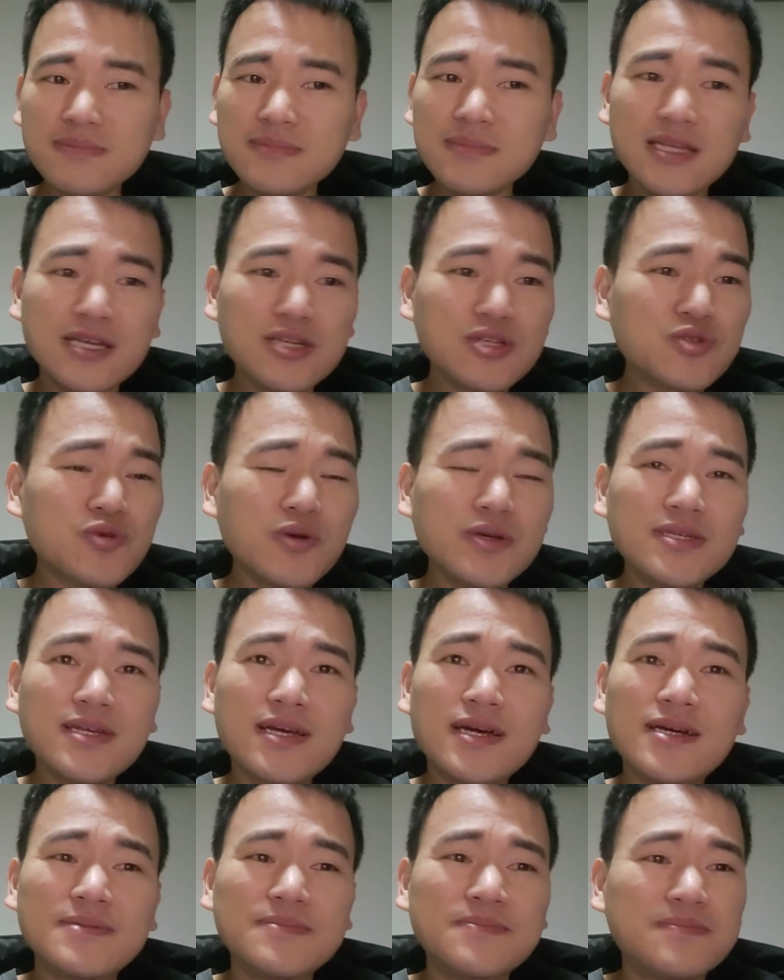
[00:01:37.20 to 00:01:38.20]
再说一
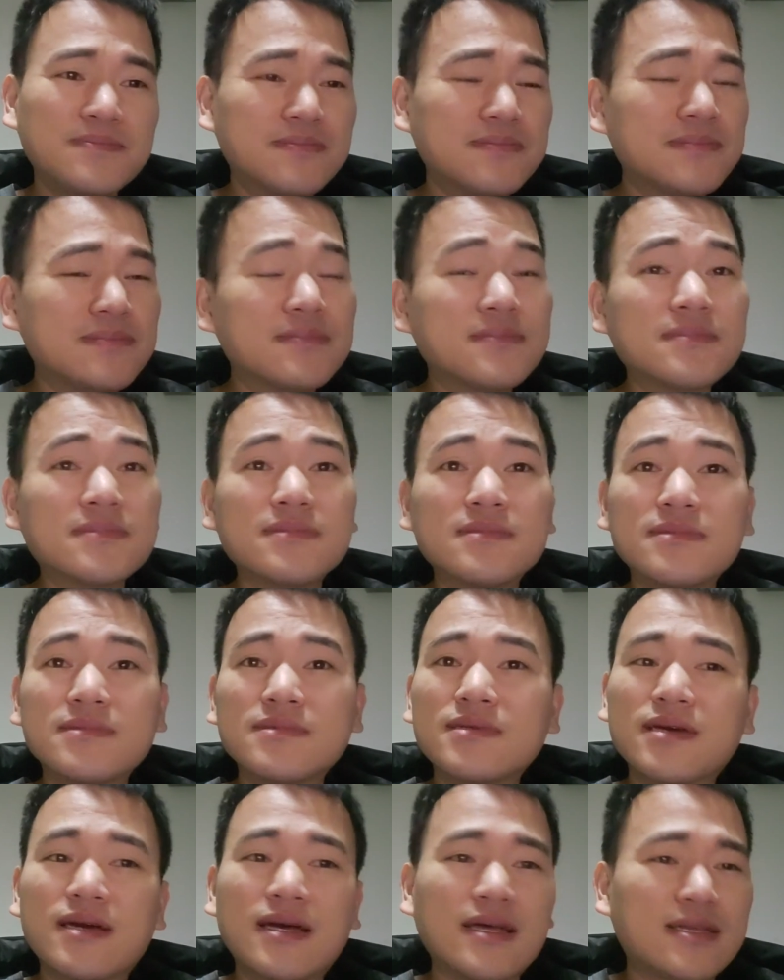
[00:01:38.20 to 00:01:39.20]
下，
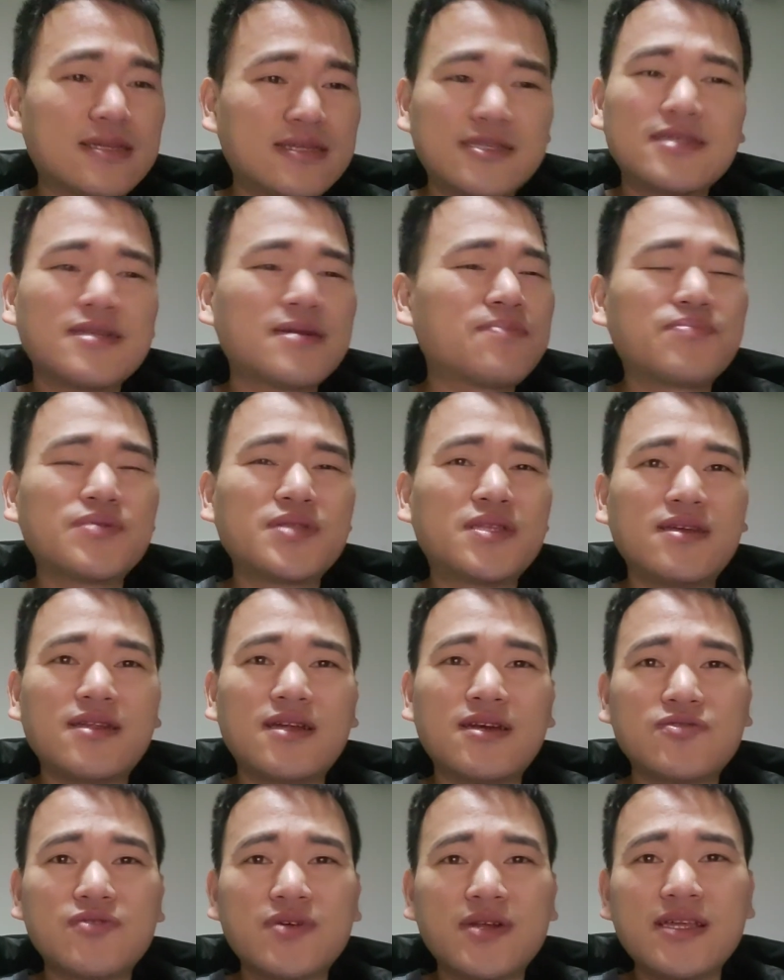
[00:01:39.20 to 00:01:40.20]
哎，这下不提
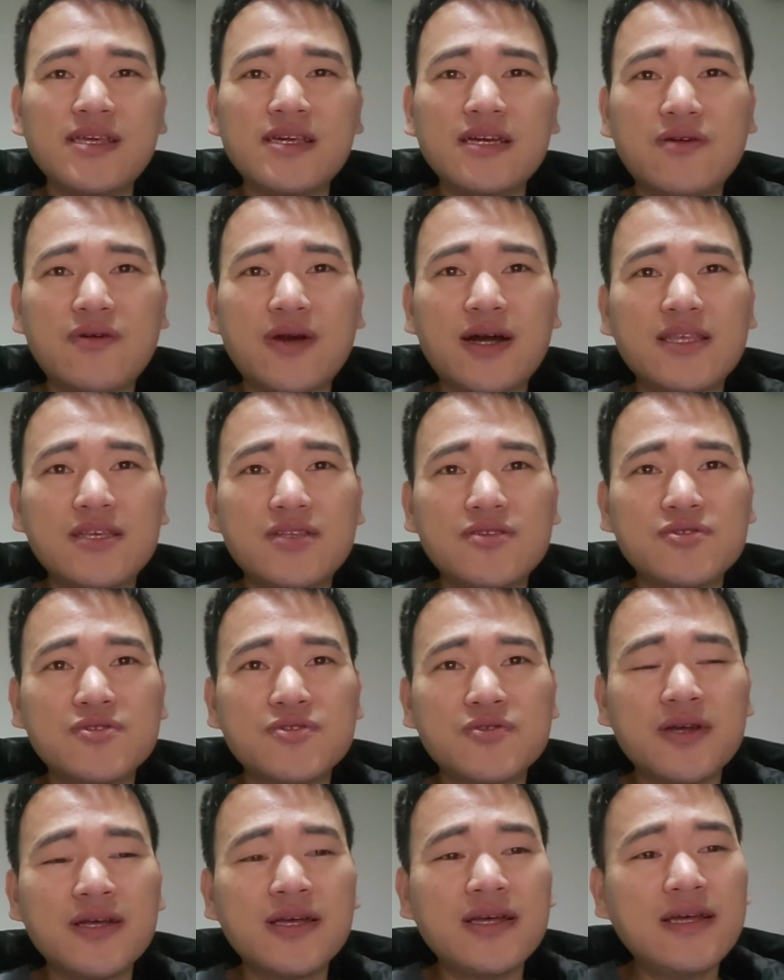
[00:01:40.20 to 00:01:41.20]
了，说另一个话题，就是
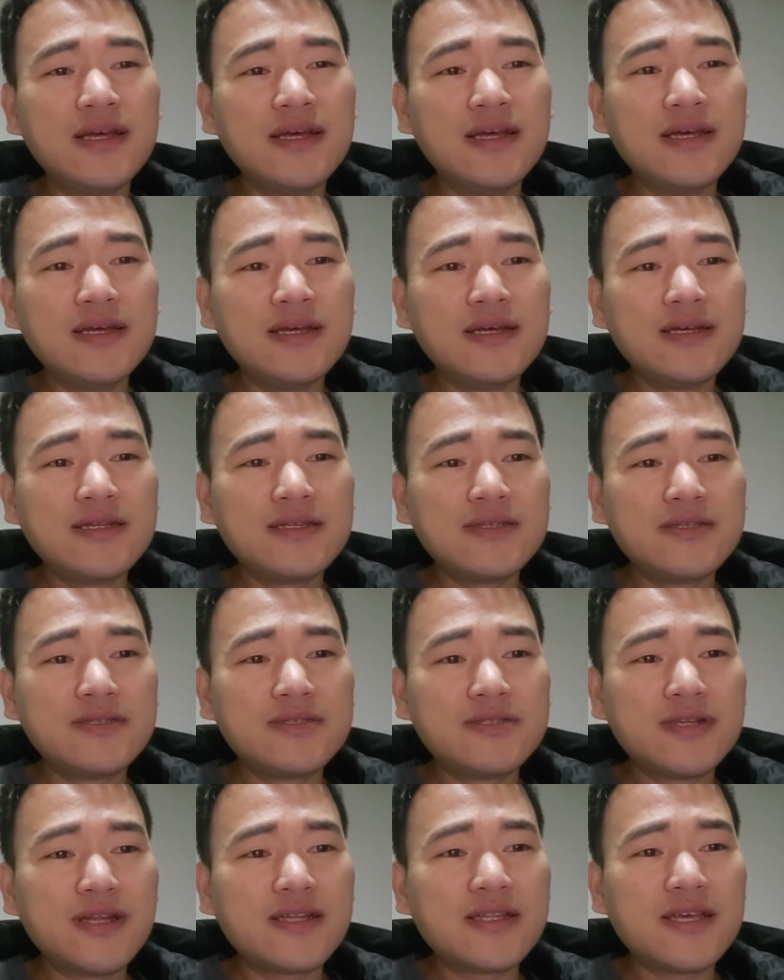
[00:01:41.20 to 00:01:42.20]
说
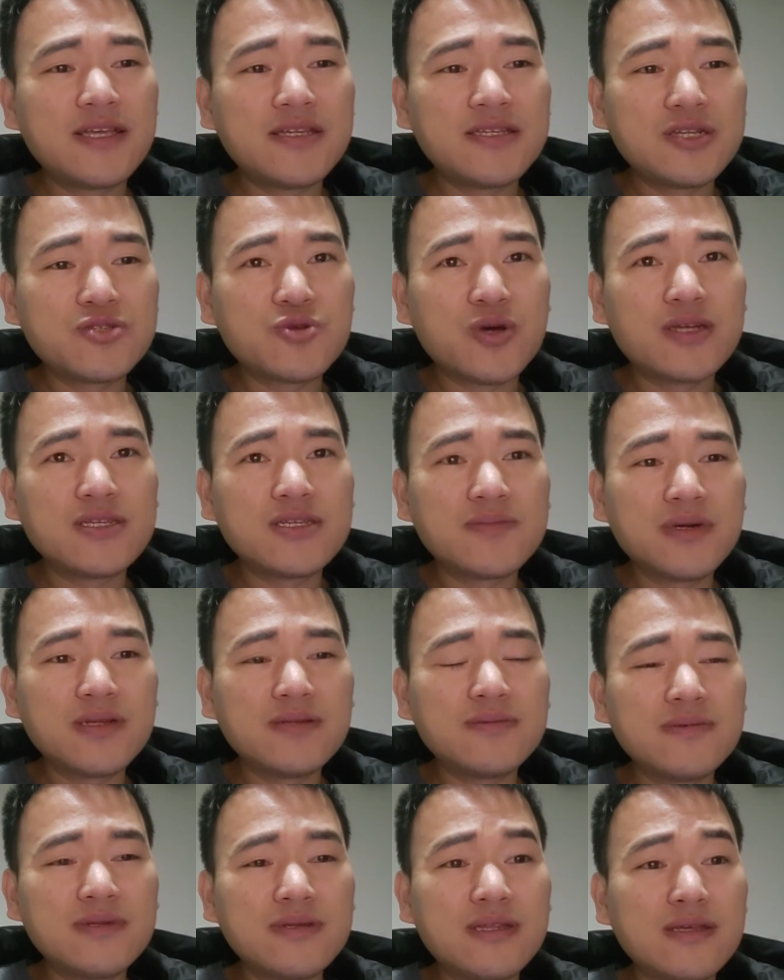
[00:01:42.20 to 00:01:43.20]
这两天一直在传什么
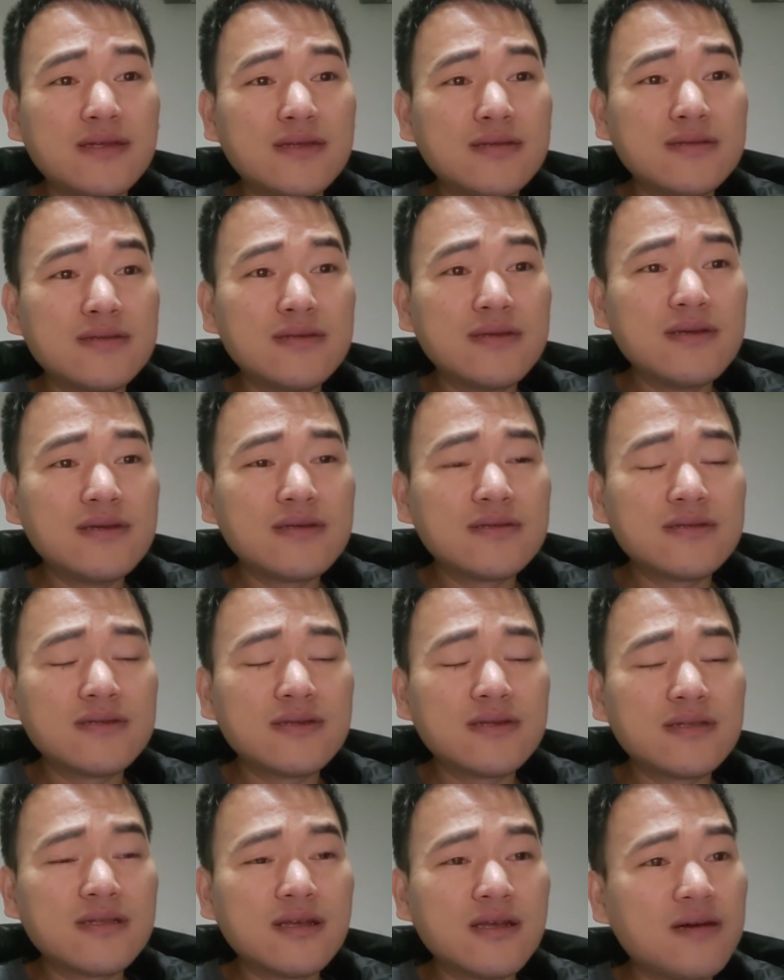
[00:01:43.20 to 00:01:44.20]
林那
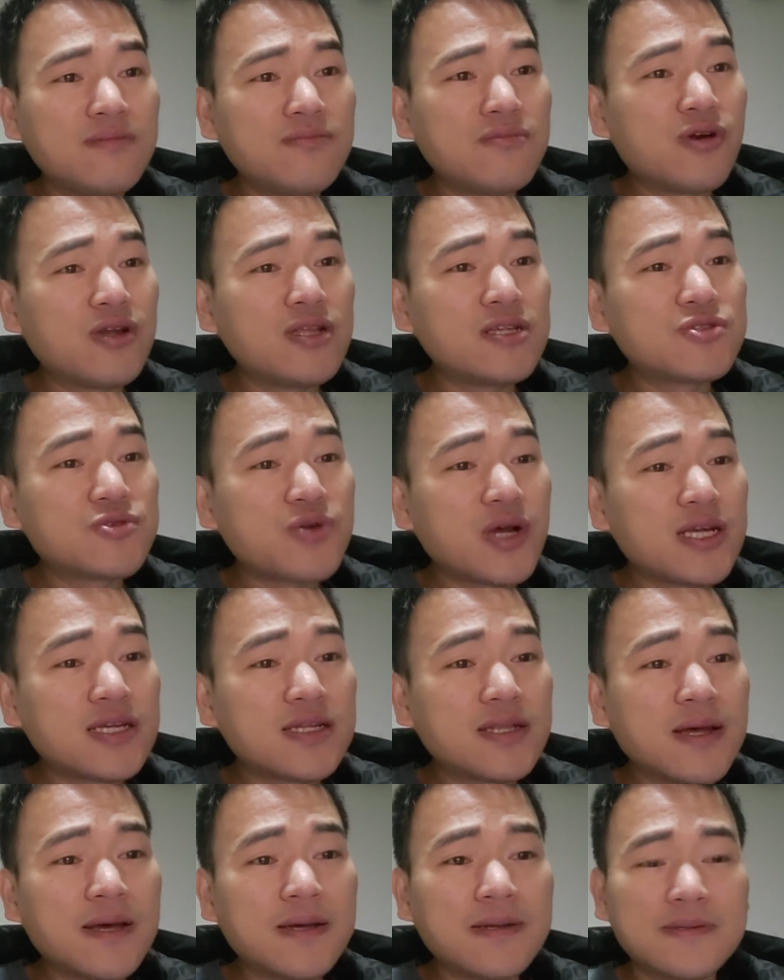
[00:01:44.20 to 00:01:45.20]
个特朗普快点抓人
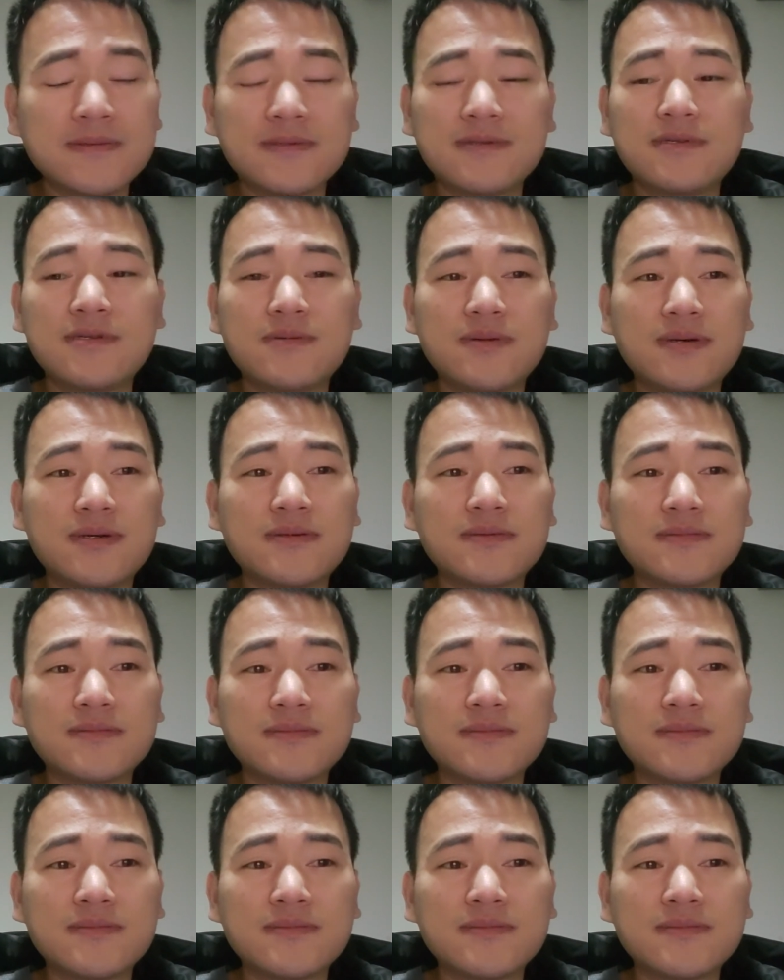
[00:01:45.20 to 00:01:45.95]
呐，知道吧？